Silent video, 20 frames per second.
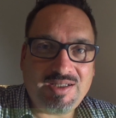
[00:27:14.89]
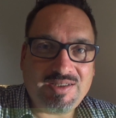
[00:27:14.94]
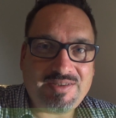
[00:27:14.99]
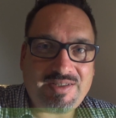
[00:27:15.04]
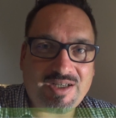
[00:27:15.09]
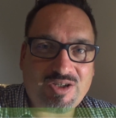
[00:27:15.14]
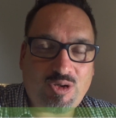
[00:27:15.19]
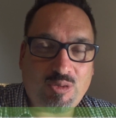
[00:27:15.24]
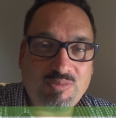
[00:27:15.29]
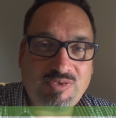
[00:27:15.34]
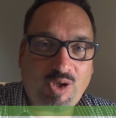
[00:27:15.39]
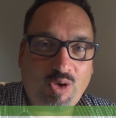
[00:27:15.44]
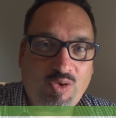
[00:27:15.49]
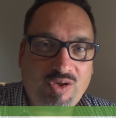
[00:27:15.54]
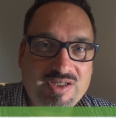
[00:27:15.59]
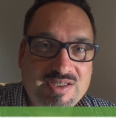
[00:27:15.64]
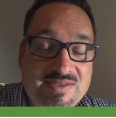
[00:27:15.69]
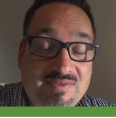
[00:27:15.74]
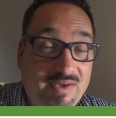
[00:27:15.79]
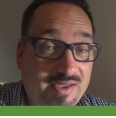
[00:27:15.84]
der kommt auch
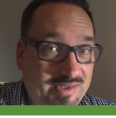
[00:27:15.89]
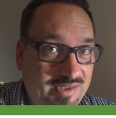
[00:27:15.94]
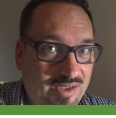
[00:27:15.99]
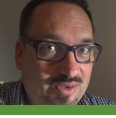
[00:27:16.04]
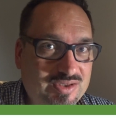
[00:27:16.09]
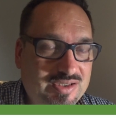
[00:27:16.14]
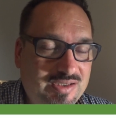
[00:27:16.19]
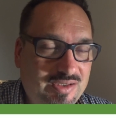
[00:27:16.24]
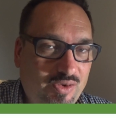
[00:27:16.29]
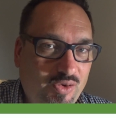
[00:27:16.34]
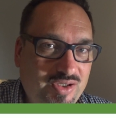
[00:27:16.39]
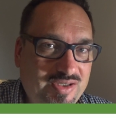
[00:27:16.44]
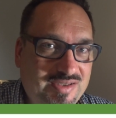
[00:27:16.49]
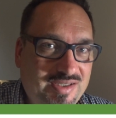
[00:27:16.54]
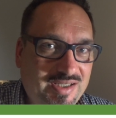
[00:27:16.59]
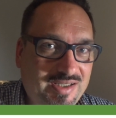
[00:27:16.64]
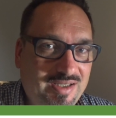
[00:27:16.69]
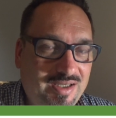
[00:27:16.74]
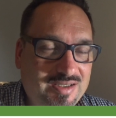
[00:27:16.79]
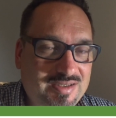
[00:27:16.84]
in
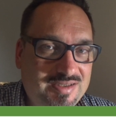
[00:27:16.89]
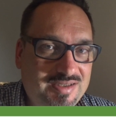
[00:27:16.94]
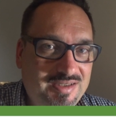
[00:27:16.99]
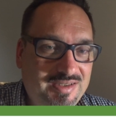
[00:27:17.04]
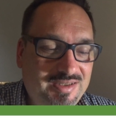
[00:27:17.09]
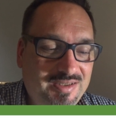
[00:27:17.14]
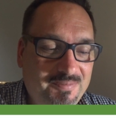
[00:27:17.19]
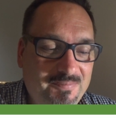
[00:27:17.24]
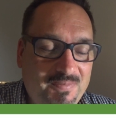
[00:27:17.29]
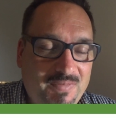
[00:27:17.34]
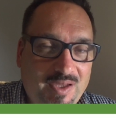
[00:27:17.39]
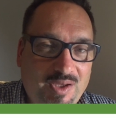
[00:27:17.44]
2019 ganz sicher.